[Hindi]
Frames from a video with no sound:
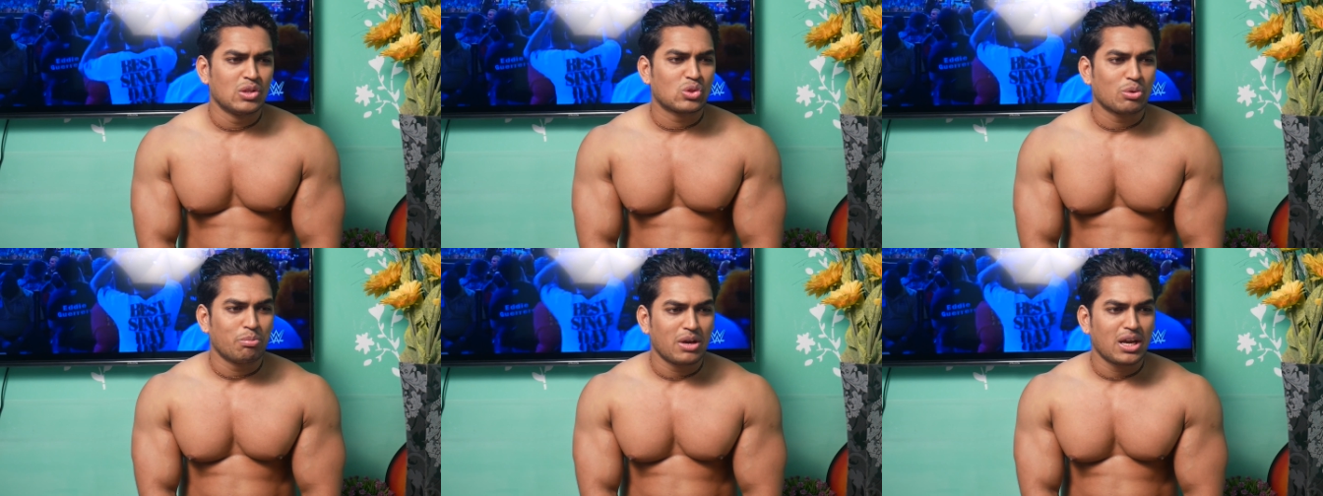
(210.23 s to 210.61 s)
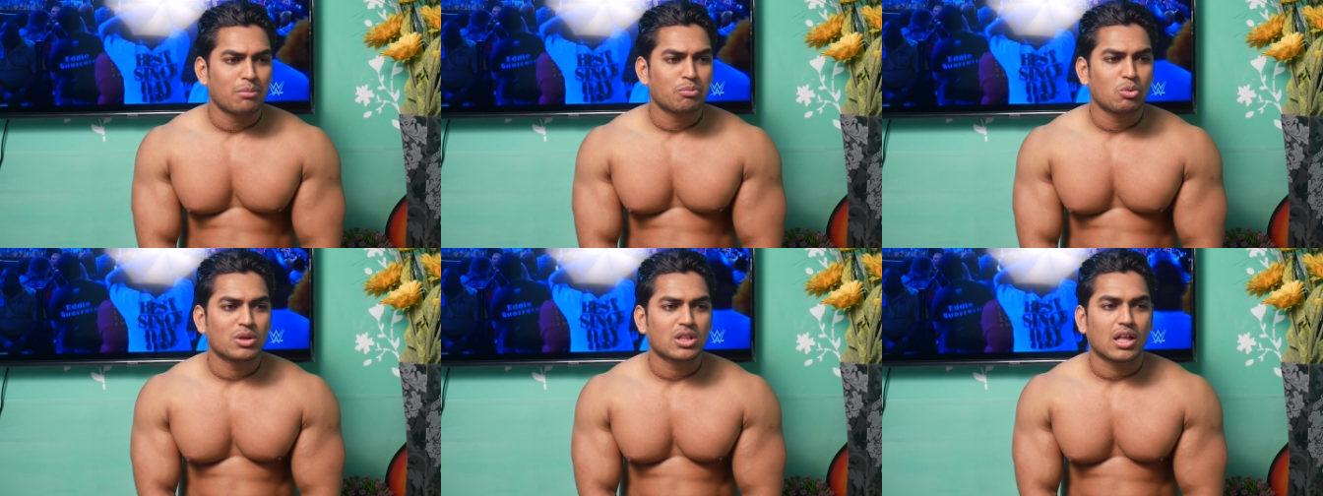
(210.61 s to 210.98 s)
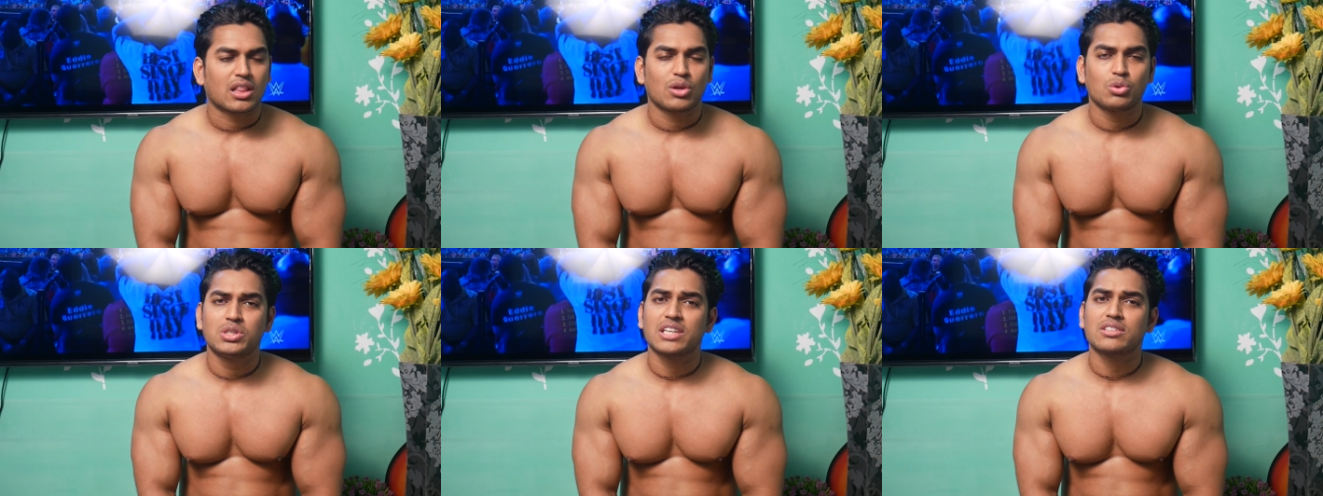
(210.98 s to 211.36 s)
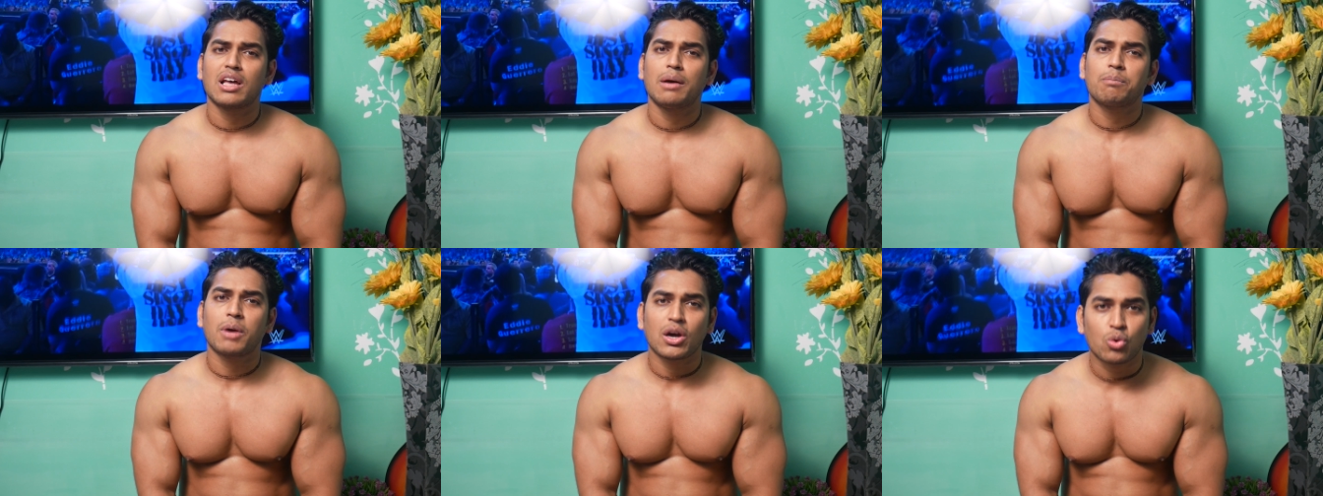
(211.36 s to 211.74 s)
तो मैं आपको बताता हूं
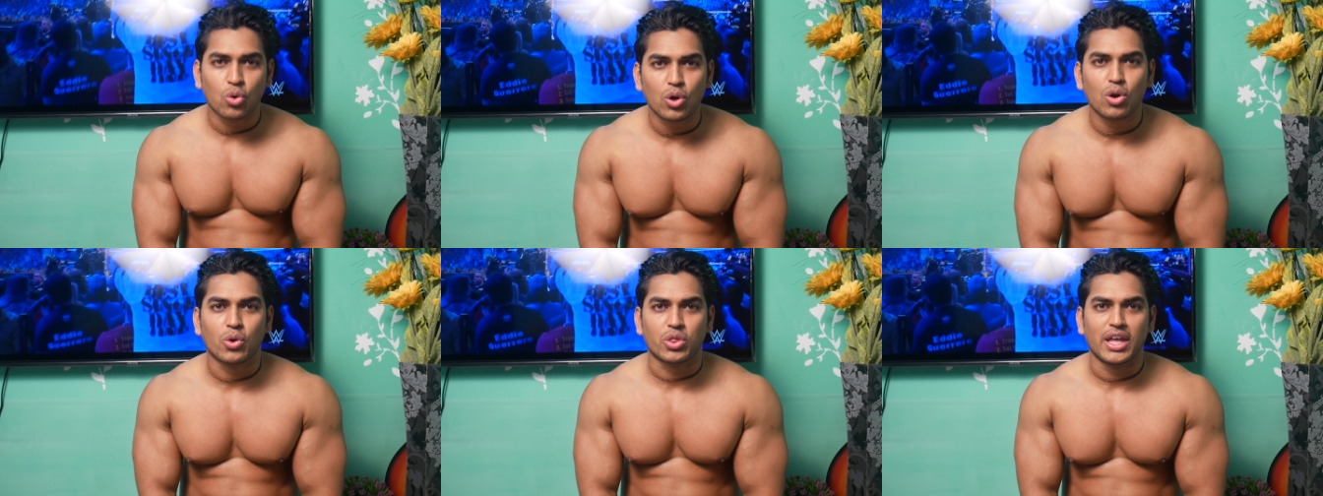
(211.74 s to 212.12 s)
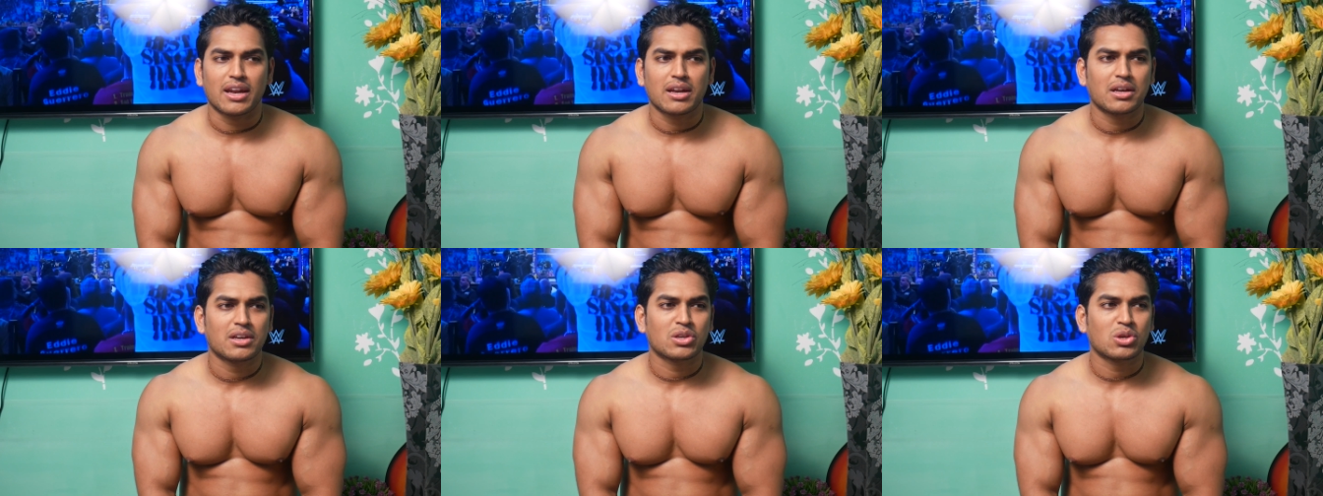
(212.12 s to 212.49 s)
जैसा आपका गोल होता है ना